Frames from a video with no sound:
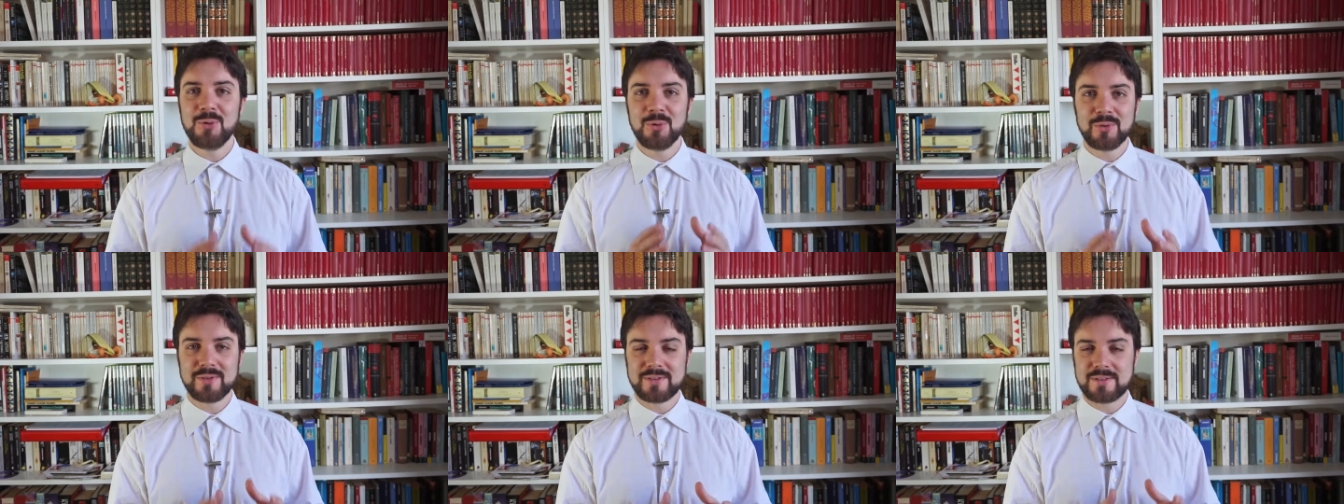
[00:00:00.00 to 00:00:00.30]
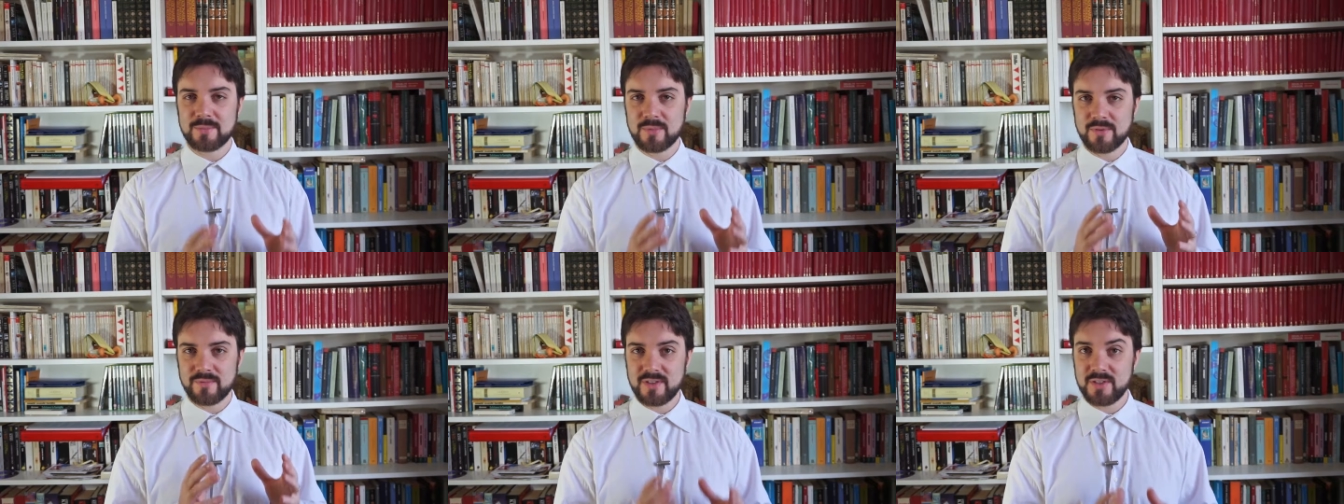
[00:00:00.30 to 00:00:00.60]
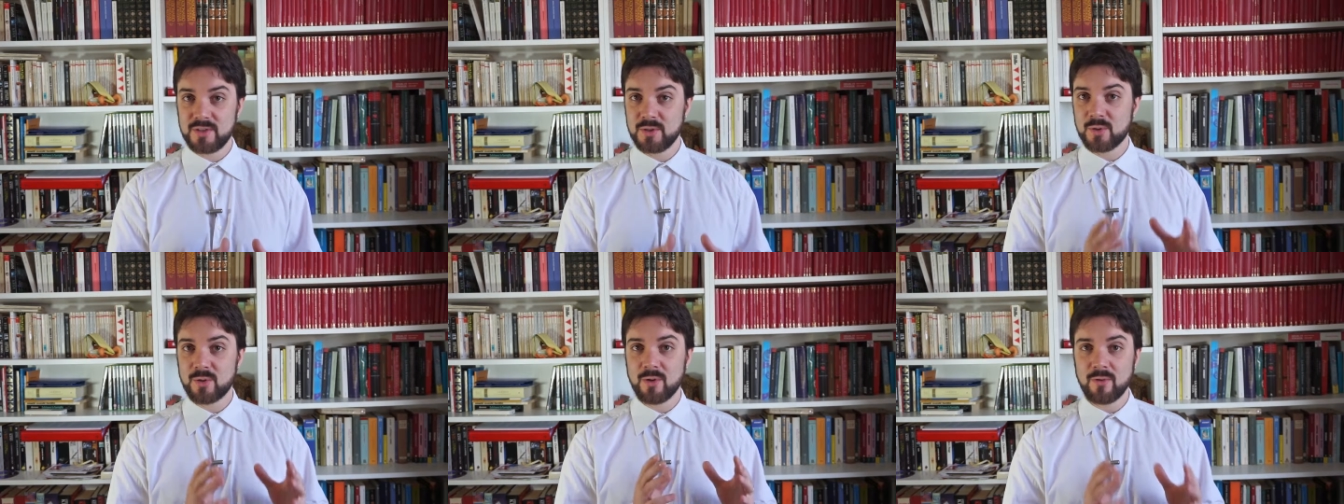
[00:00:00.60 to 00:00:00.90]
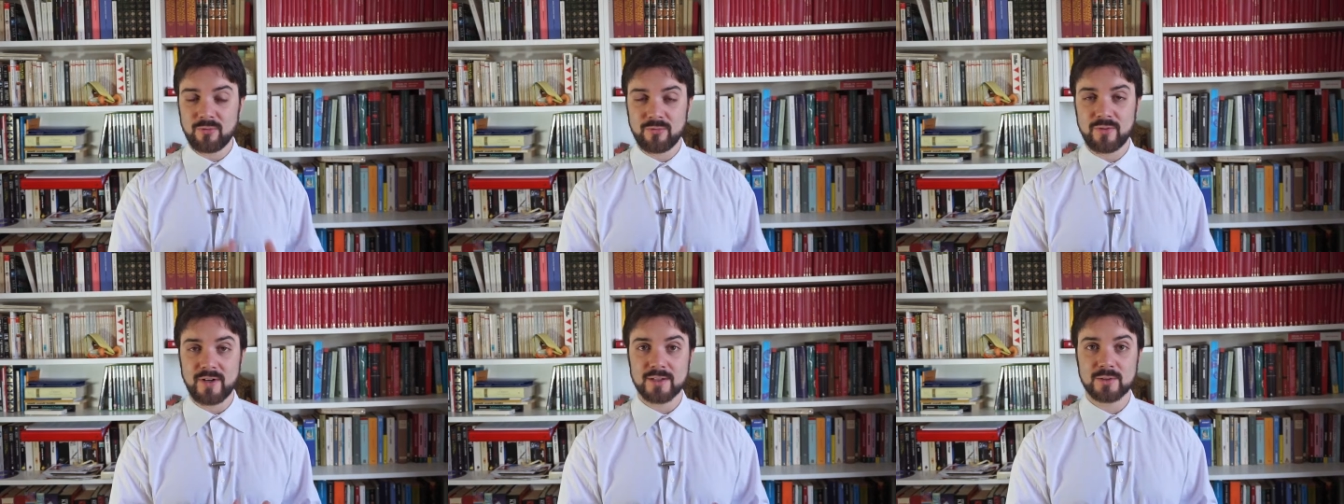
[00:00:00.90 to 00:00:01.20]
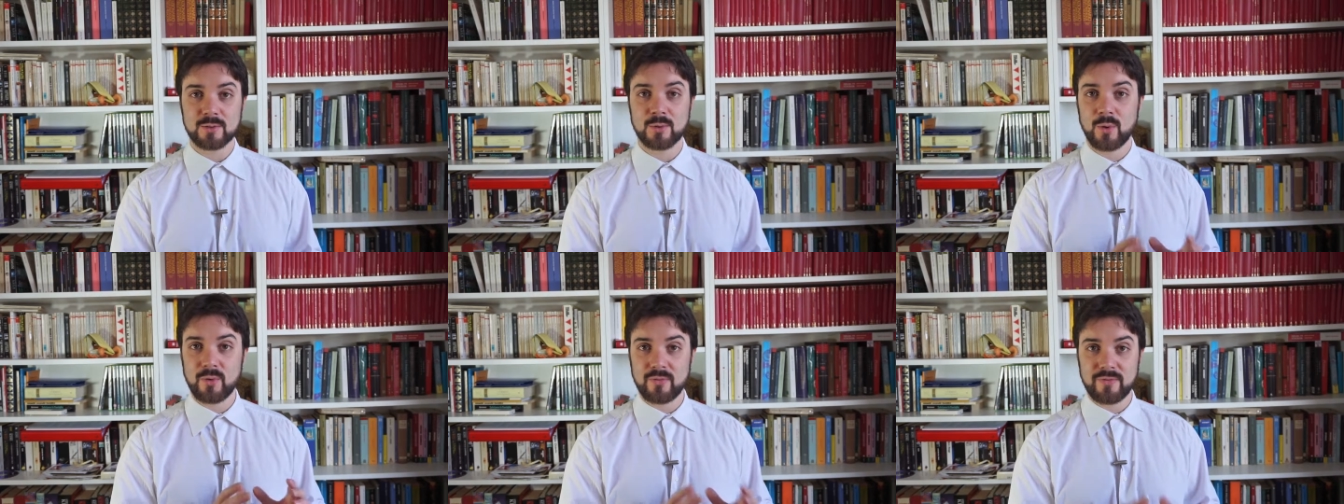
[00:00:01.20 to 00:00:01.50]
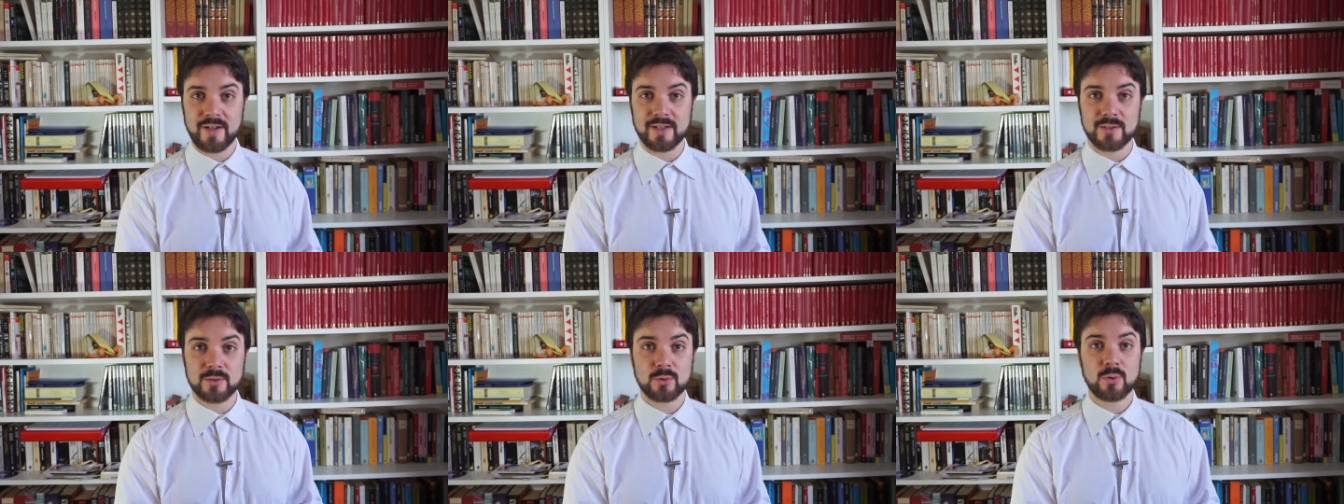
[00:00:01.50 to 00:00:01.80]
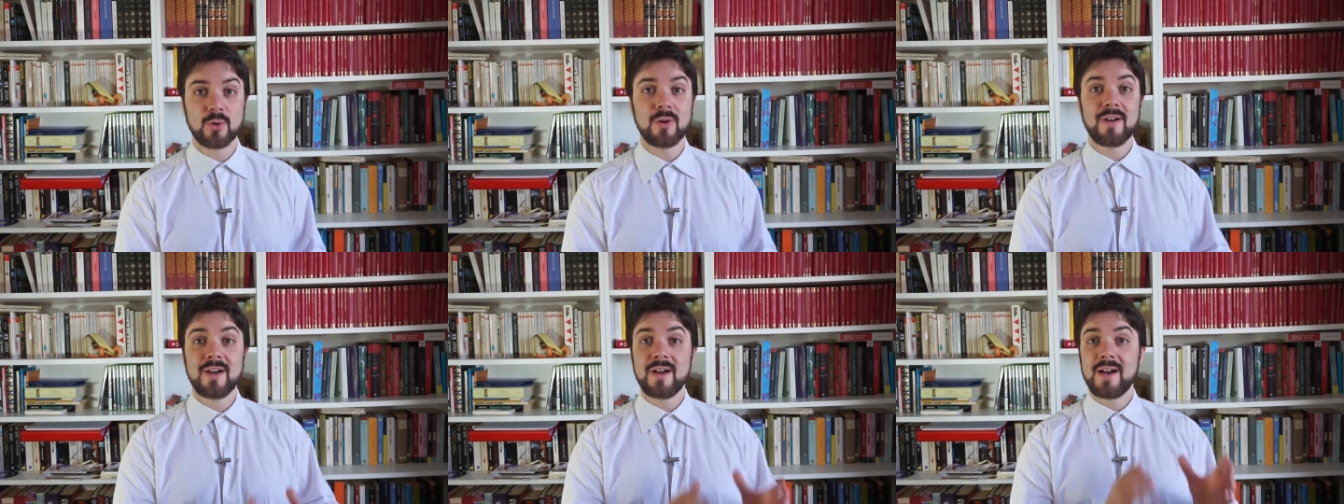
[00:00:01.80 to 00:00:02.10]
l'ultimo video che ho fatto l'ho
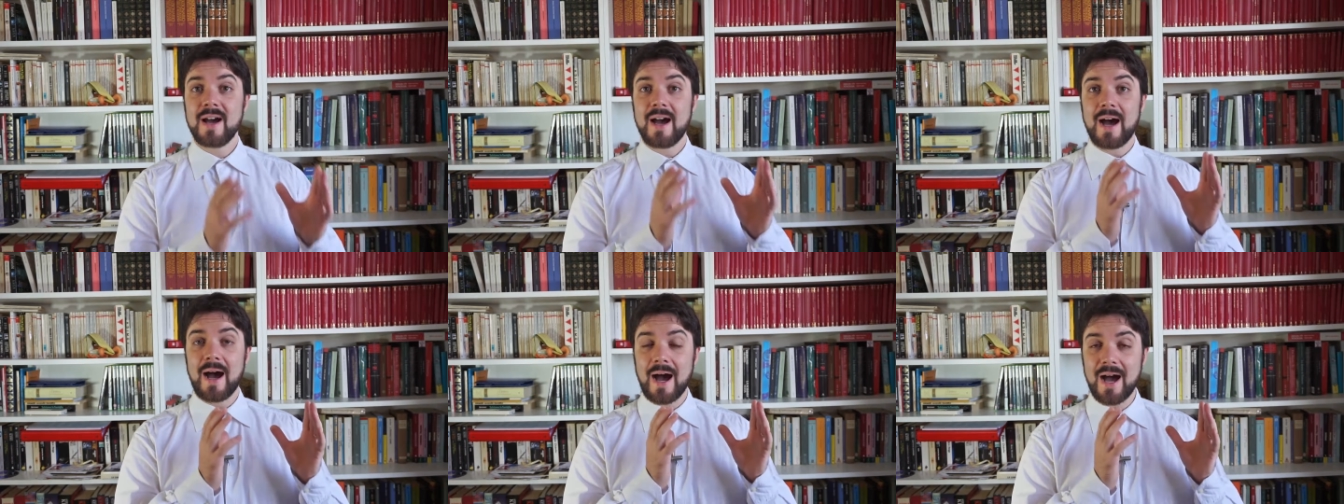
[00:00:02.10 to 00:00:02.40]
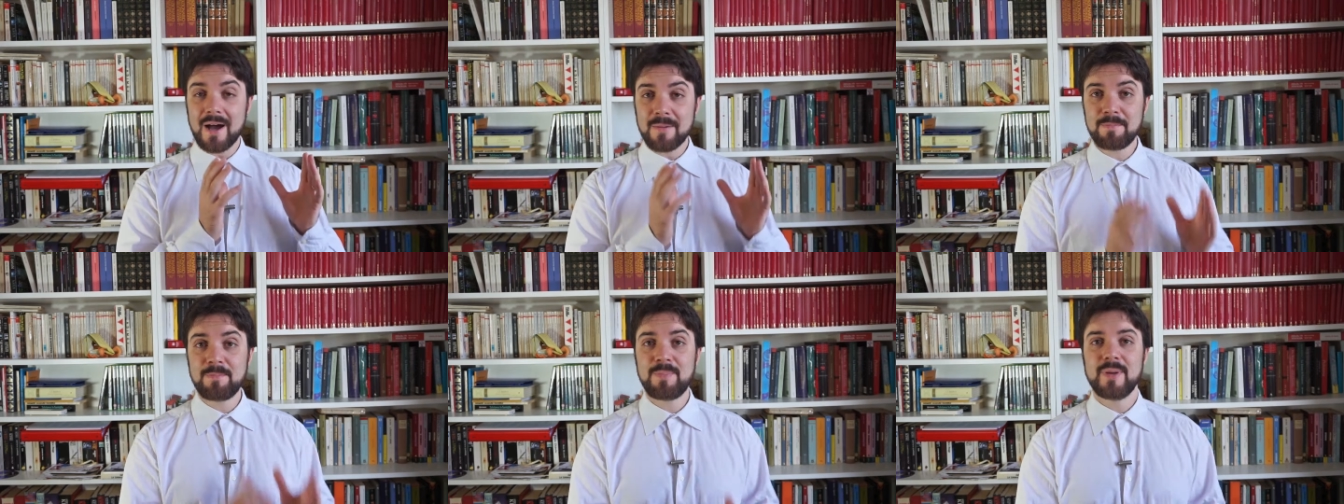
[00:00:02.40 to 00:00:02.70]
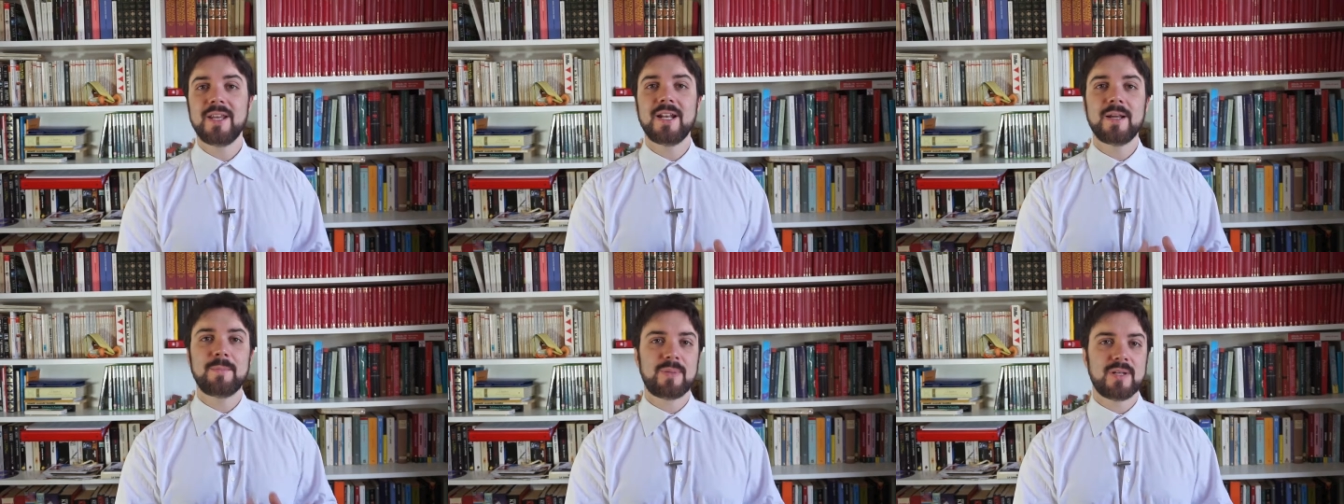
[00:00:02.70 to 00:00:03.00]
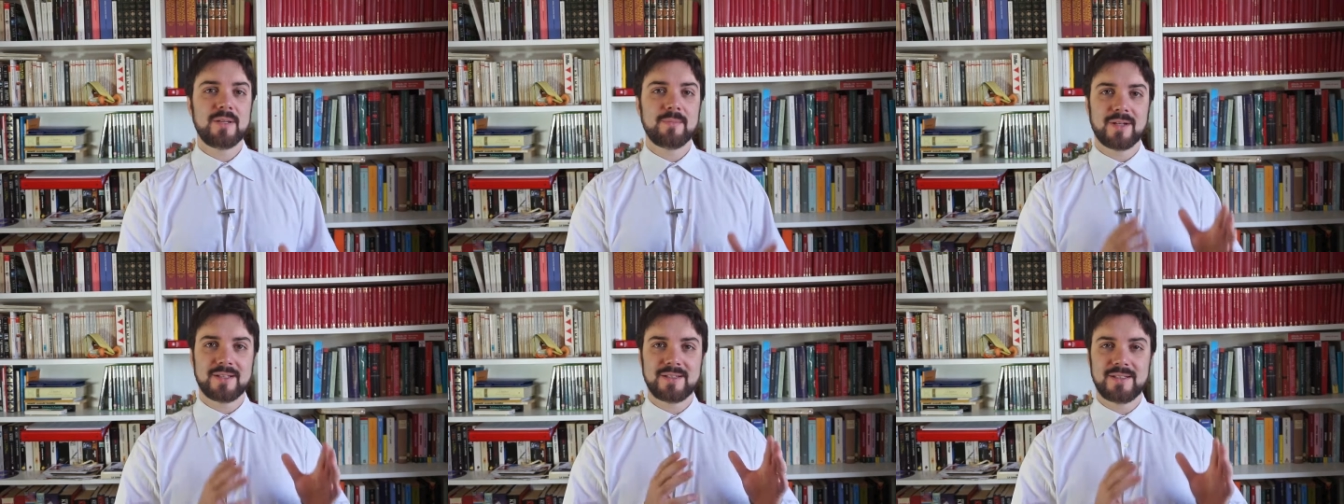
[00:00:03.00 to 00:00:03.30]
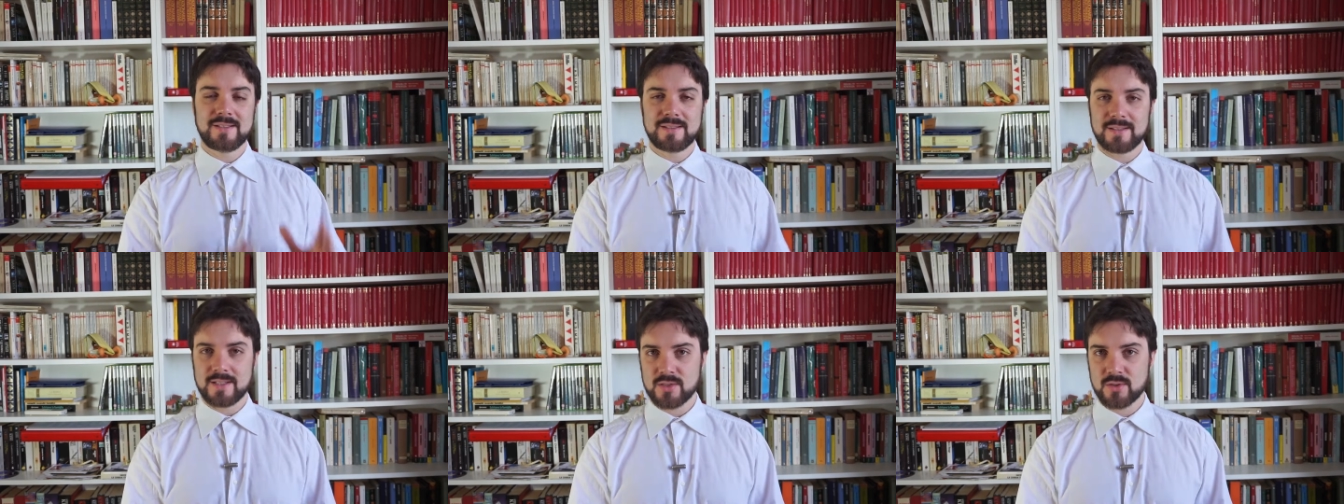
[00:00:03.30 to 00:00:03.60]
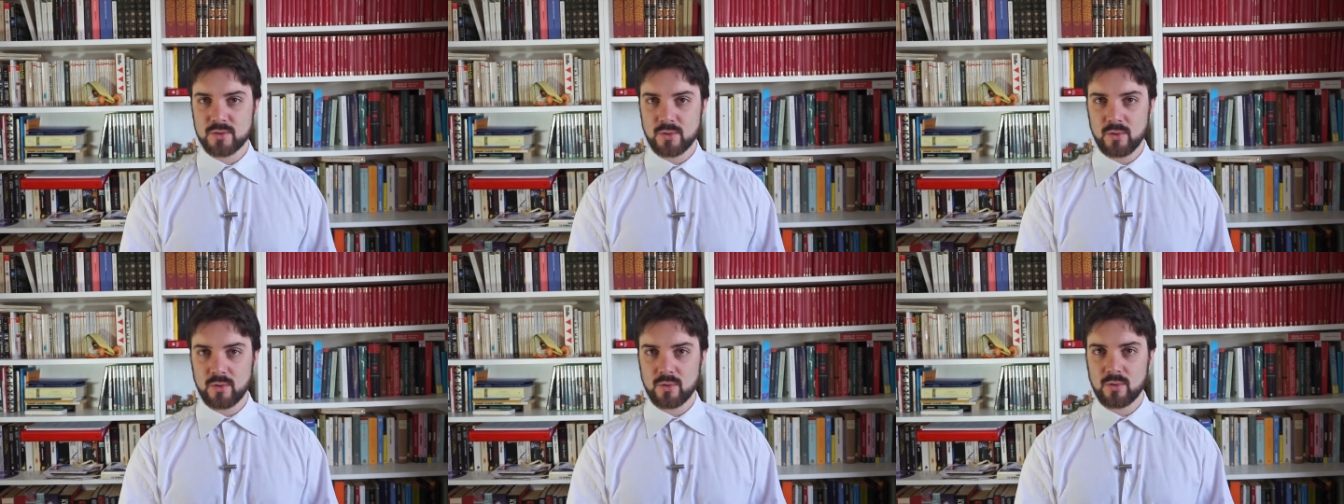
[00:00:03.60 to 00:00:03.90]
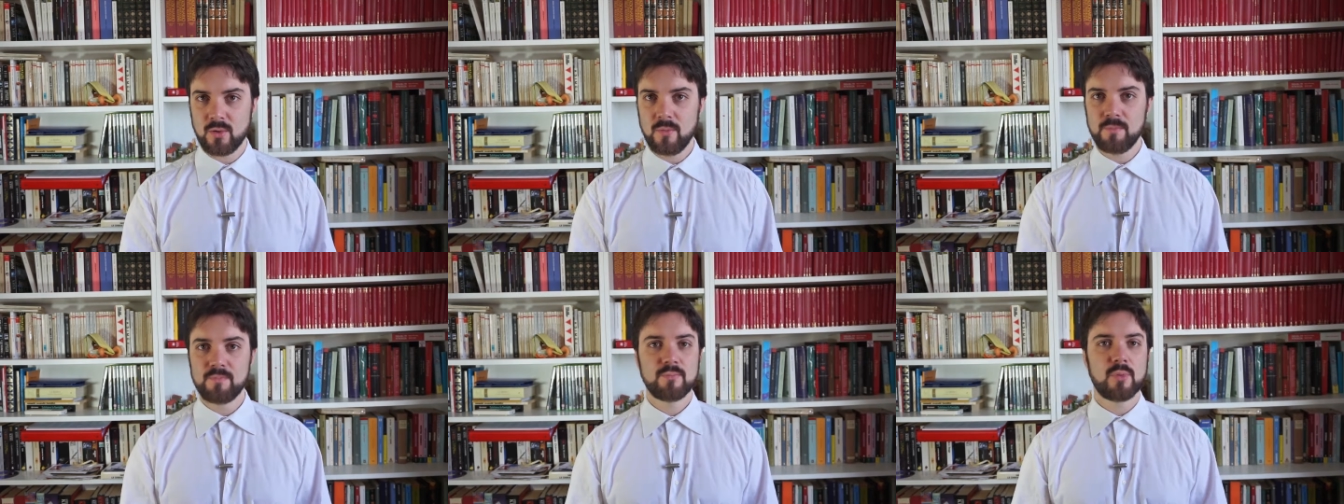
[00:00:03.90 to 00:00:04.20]
fatto appena prima del trasloco.